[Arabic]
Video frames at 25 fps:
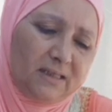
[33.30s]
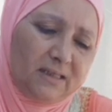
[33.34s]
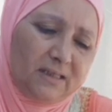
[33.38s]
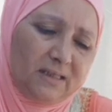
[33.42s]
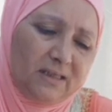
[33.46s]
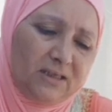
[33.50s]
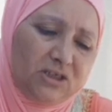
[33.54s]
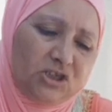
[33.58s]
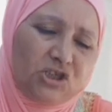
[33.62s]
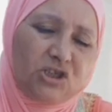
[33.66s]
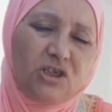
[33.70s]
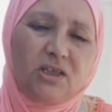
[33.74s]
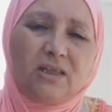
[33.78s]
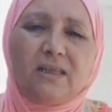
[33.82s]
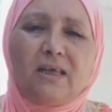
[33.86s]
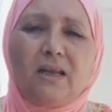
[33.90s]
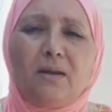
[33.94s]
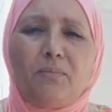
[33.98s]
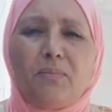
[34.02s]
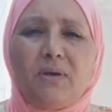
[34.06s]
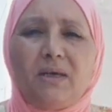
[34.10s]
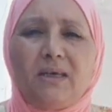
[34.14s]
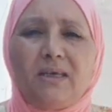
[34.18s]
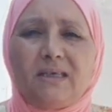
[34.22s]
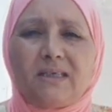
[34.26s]
الجلده
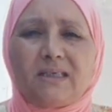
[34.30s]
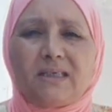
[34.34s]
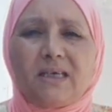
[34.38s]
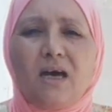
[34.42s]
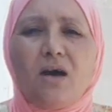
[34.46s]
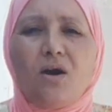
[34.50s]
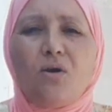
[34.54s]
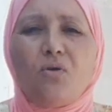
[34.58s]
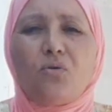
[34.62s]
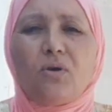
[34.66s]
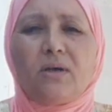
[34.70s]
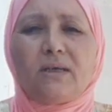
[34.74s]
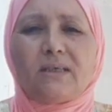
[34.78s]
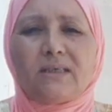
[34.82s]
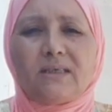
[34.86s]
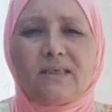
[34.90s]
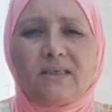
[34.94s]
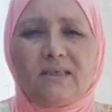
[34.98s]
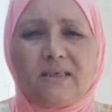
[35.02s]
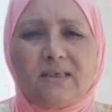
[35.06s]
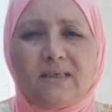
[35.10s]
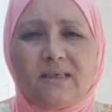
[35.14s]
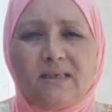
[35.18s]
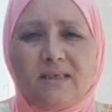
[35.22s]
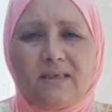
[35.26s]
الميته
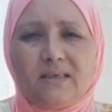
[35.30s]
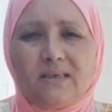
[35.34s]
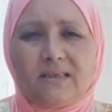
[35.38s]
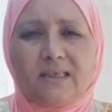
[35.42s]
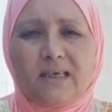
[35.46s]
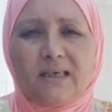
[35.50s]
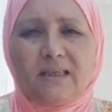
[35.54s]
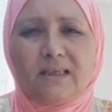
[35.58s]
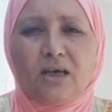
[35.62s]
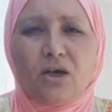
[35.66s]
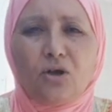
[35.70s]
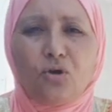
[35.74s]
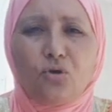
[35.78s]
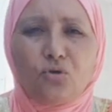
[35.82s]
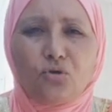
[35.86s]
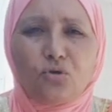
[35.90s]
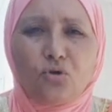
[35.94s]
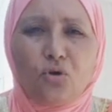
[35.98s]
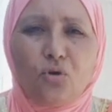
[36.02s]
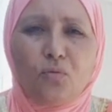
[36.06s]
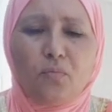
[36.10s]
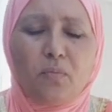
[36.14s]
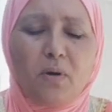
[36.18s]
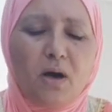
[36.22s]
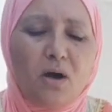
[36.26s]
وكتعطي
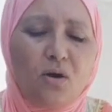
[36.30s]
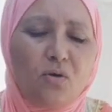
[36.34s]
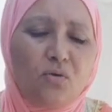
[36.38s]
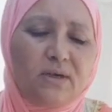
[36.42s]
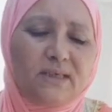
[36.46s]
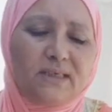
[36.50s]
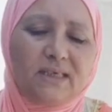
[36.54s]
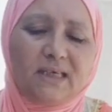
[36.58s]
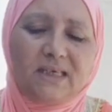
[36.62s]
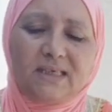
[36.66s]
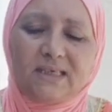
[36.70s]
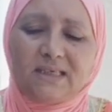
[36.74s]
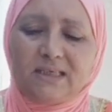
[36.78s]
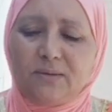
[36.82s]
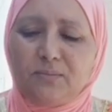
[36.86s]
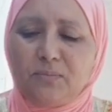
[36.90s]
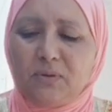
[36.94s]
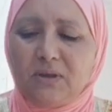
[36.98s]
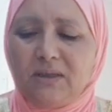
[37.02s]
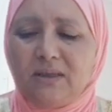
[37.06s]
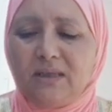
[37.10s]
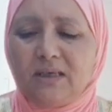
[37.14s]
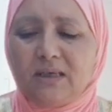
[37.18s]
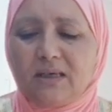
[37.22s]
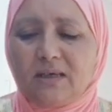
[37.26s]
رطوبه وكتحسي
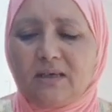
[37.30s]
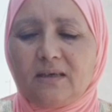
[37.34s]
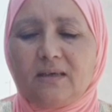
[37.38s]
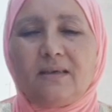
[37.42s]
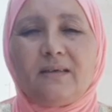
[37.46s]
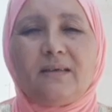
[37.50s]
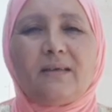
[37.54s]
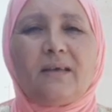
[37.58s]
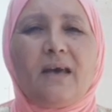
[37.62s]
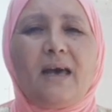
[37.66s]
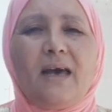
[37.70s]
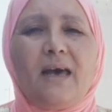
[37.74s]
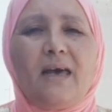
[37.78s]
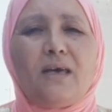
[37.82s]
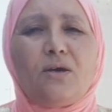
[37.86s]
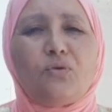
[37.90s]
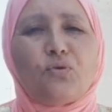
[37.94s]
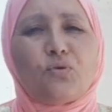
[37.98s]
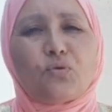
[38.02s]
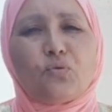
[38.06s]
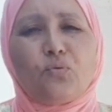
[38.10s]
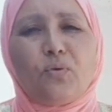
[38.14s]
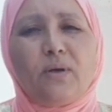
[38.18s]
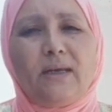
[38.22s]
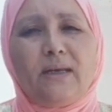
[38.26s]
بيدك نقايه
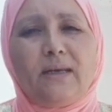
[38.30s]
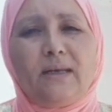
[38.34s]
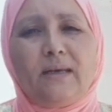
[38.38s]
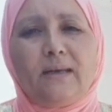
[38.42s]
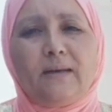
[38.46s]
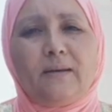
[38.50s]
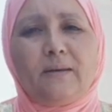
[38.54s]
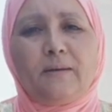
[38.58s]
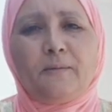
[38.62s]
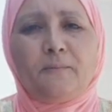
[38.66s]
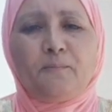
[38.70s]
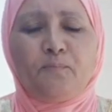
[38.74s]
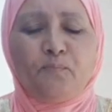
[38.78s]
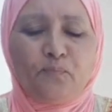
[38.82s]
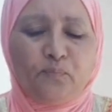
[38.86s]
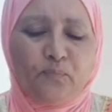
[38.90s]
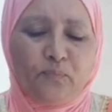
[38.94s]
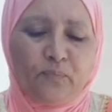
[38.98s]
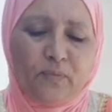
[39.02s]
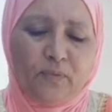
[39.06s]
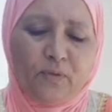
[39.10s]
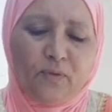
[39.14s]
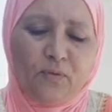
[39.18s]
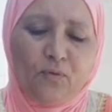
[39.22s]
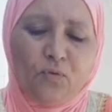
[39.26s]
وزوينين
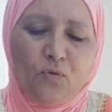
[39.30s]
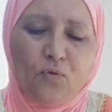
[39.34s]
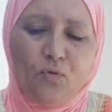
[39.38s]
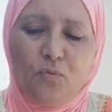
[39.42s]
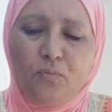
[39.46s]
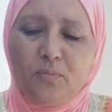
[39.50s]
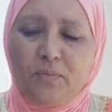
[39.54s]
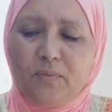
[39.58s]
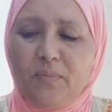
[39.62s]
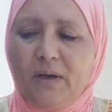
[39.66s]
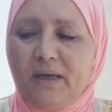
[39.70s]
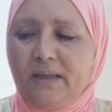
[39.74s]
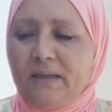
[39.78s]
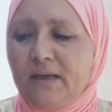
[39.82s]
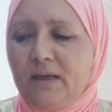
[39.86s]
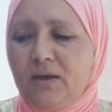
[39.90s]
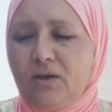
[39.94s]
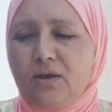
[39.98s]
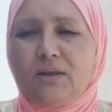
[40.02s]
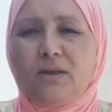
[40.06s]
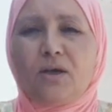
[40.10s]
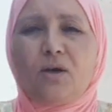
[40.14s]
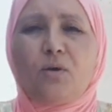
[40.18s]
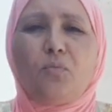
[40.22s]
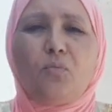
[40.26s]
ومن بعد
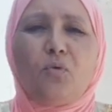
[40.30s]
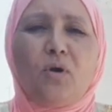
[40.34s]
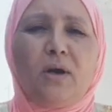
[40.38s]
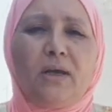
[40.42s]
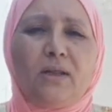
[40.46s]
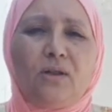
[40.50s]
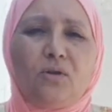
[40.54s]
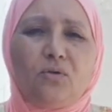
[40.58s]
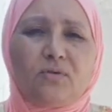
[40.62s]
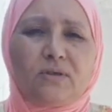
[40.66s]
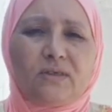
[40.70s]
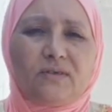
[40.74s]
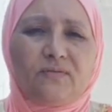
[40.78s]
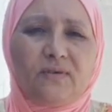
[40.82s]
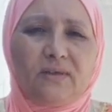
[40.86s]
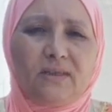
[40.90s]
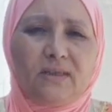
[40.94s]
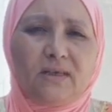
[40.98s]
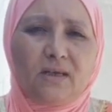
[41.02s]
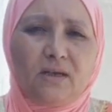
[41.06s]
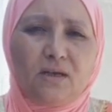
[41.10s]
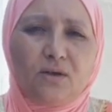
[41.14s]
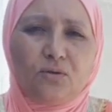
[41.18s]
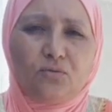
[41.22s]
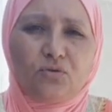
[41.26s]
غنعطيكم واحد الوصفه
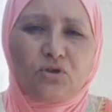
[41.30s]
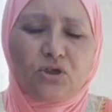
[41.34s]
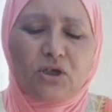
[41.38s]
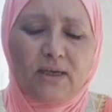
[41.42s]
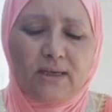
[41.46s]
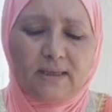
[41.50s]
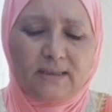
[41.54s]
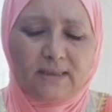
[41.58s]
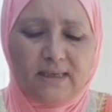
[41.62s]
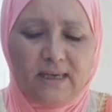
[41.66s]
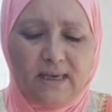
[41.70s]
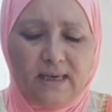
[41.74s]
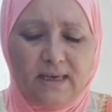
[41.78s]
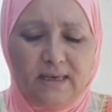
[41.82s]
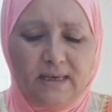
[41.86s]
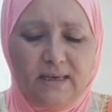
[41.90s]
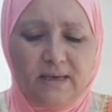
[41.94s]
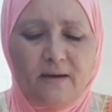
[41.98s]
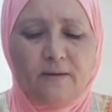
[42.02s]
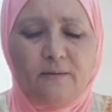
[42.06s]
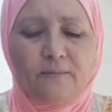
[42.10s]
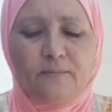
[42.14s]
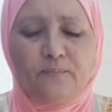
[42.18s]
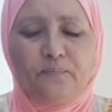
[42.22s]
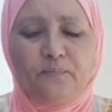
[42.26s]
ديال الوجه حتى
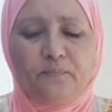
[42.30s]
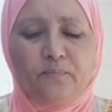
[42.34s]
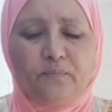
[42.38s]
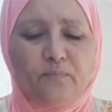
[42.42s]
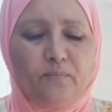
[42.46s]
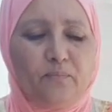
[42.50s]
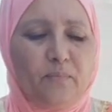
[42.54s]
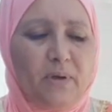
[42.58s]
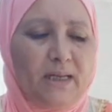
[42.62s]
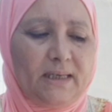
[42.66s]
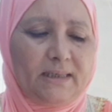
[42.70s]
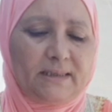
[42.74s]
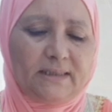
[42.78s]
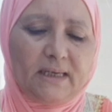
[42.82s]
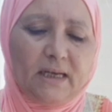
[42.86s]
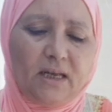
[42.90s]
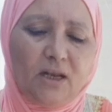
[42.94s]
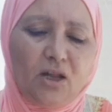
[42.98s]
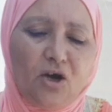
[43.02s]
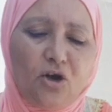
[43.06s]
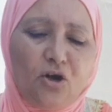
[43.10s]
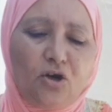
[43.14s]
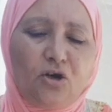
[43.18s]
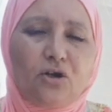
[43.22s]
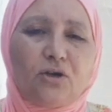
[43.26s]
هي بالعسل
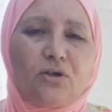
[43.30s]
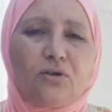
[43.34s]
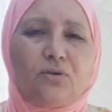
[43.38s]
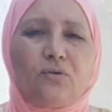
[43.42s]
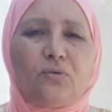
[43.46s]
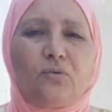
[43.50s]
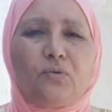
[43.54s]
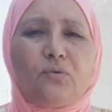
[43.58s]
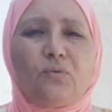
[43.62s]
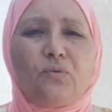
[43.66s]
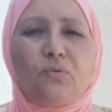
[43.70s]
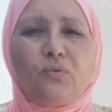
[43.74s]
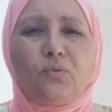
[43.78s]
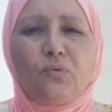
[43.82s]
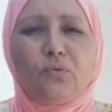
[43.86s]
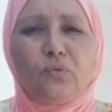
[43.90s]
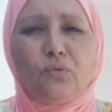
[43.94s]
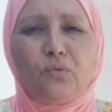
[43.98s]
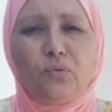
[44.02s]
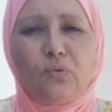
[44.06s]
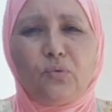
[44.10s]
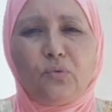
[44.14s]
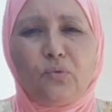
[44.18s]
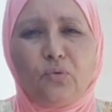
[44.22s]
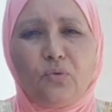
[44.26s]
الحر
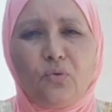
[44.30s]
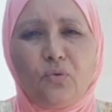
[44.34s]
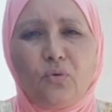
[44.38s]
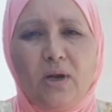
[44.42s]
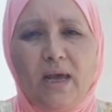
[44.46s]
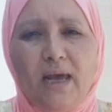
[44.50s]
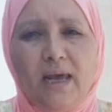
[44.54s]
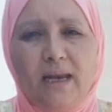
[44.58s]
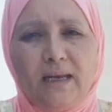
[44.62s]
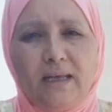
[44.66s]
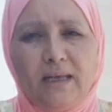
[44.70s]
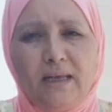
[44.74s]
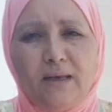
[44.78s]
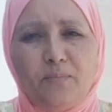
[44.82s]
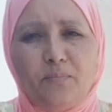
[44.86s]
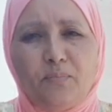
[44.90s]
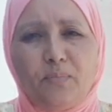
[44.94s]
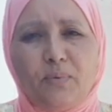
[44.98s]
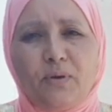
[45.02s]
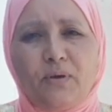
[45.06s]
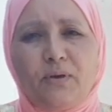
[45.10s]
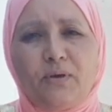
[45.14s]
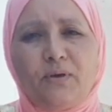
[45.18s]
والحليب